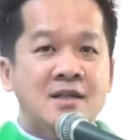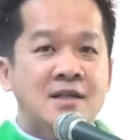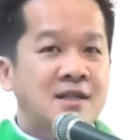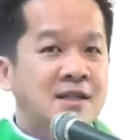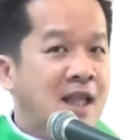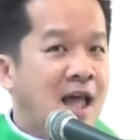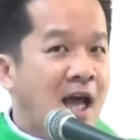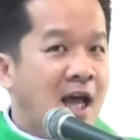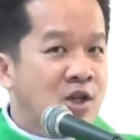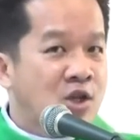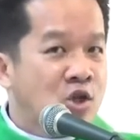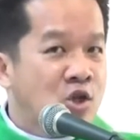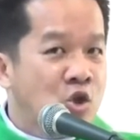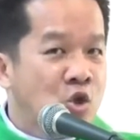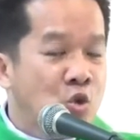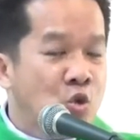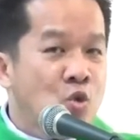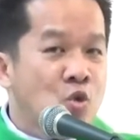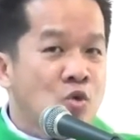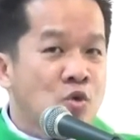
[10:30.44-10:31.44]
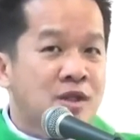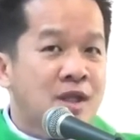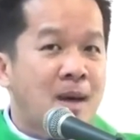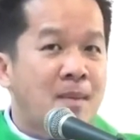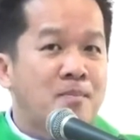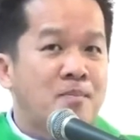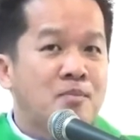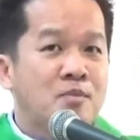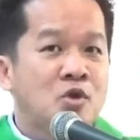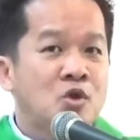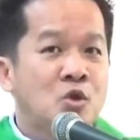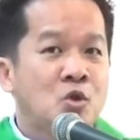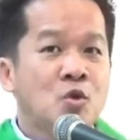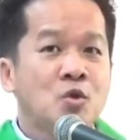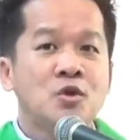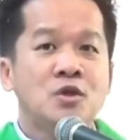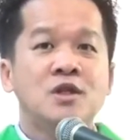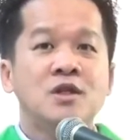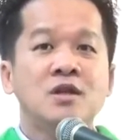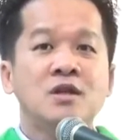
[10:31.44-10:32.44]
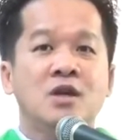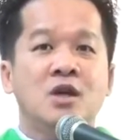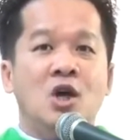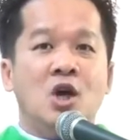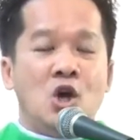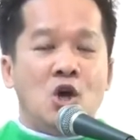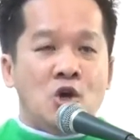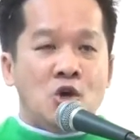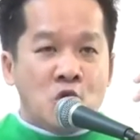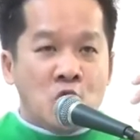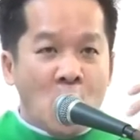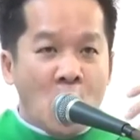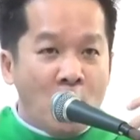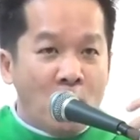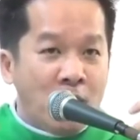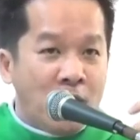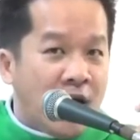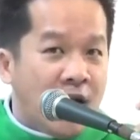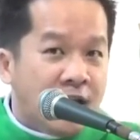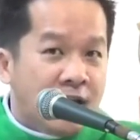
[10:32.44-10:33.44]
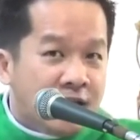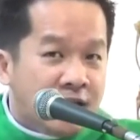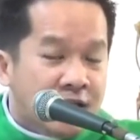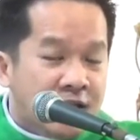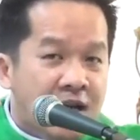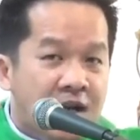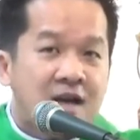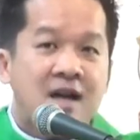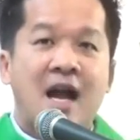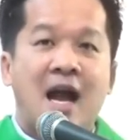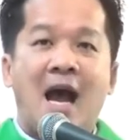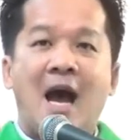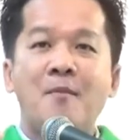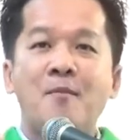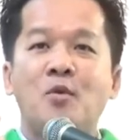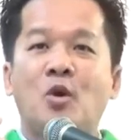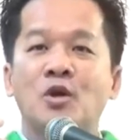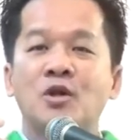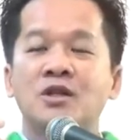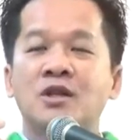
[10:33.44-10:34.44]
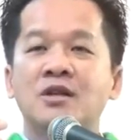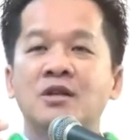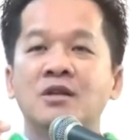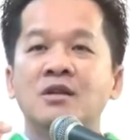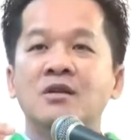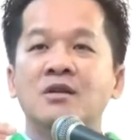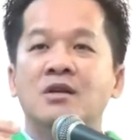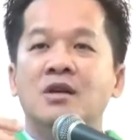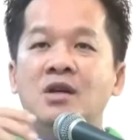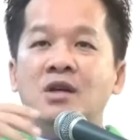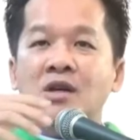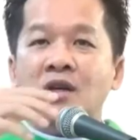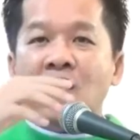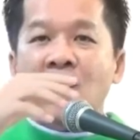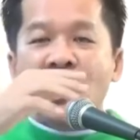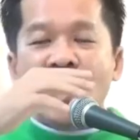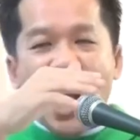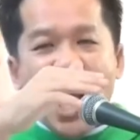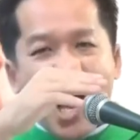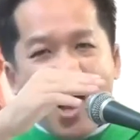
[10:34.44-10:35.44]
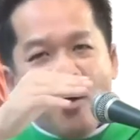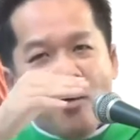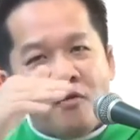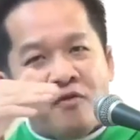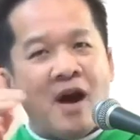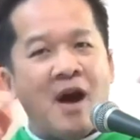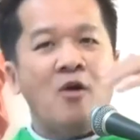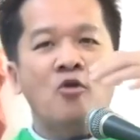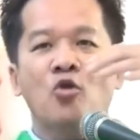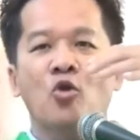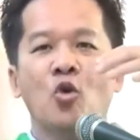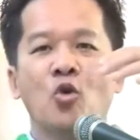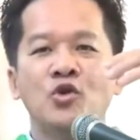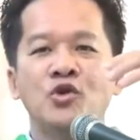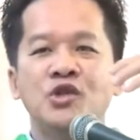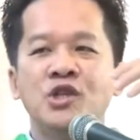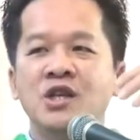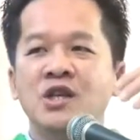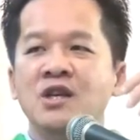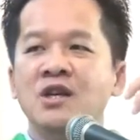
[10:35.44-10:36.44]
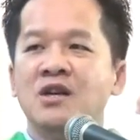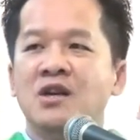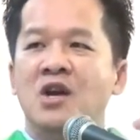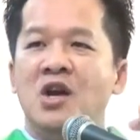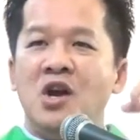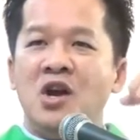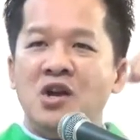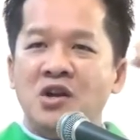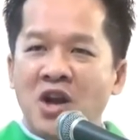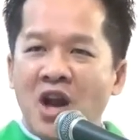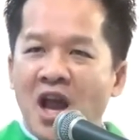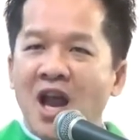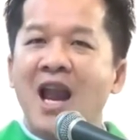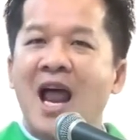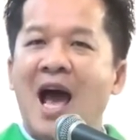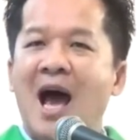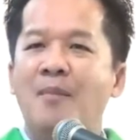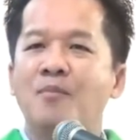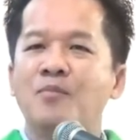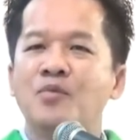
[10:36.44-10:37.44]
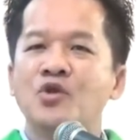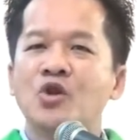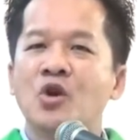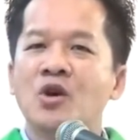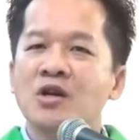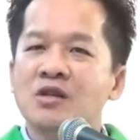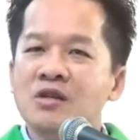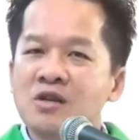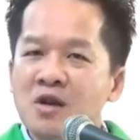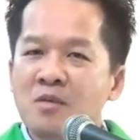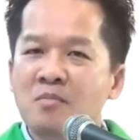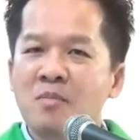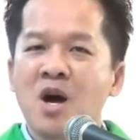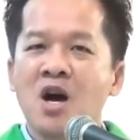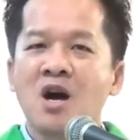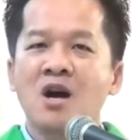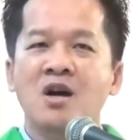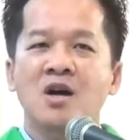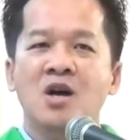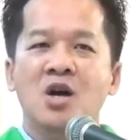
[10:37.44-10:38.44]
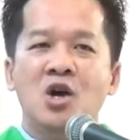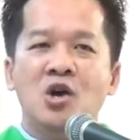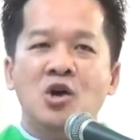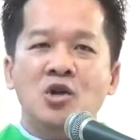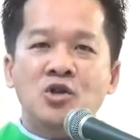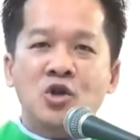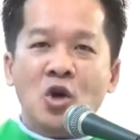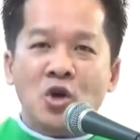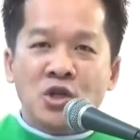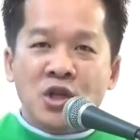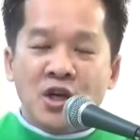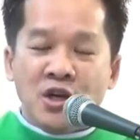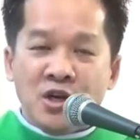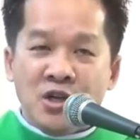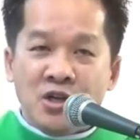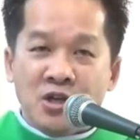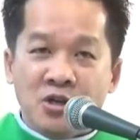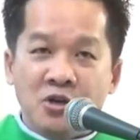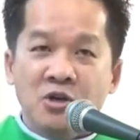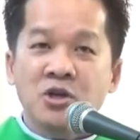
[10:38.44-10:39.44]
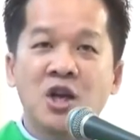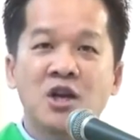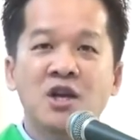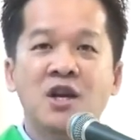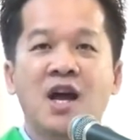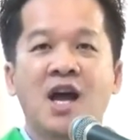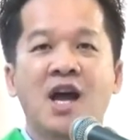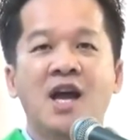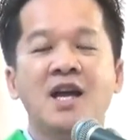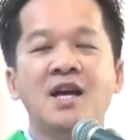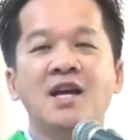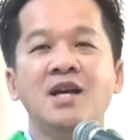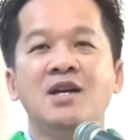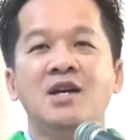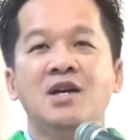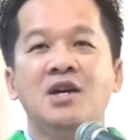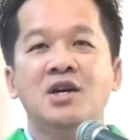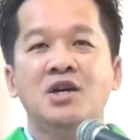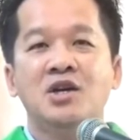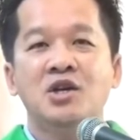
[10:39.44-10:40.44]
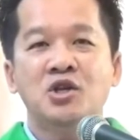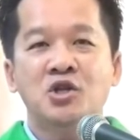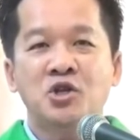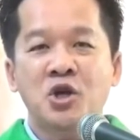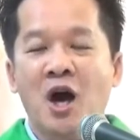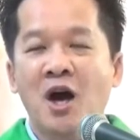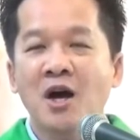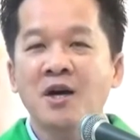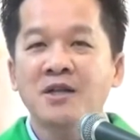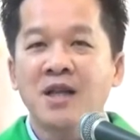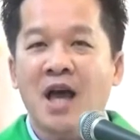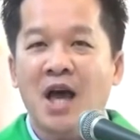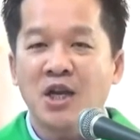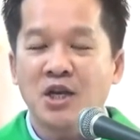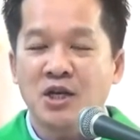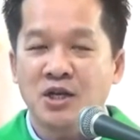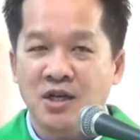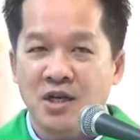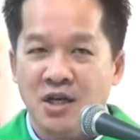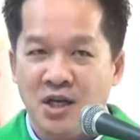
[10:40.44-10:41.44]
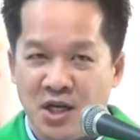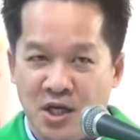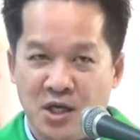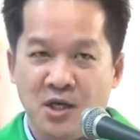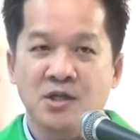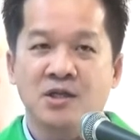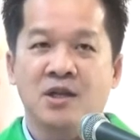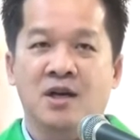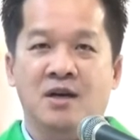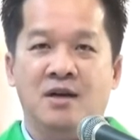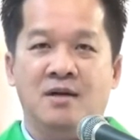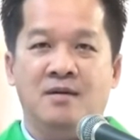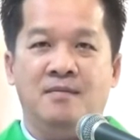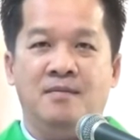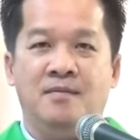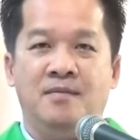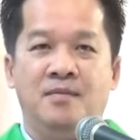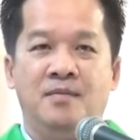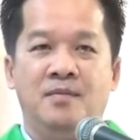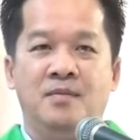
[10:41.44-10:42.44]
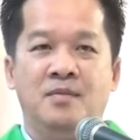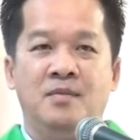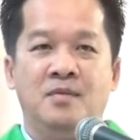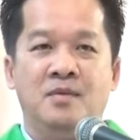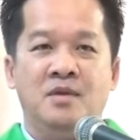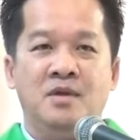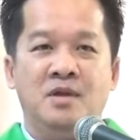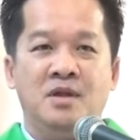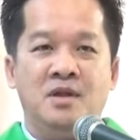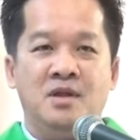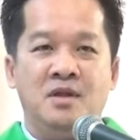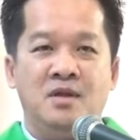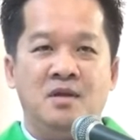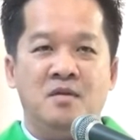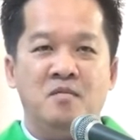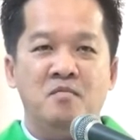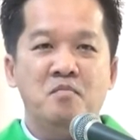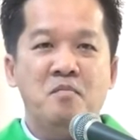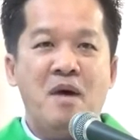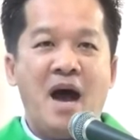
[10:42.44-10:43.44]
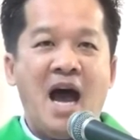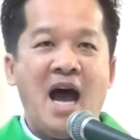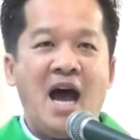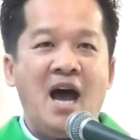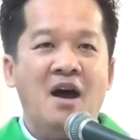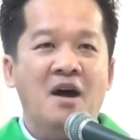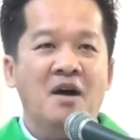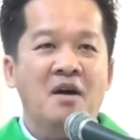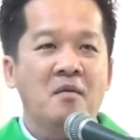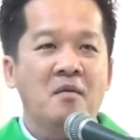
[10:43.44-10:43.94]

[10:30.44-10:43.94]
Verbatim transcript: ta chú tâm chú sức, dồn hết tất cả mọi thứ, lao vào cuộc chiến để làm cho ước mơ, cho những dự định ấy trở thành hiện thực, mà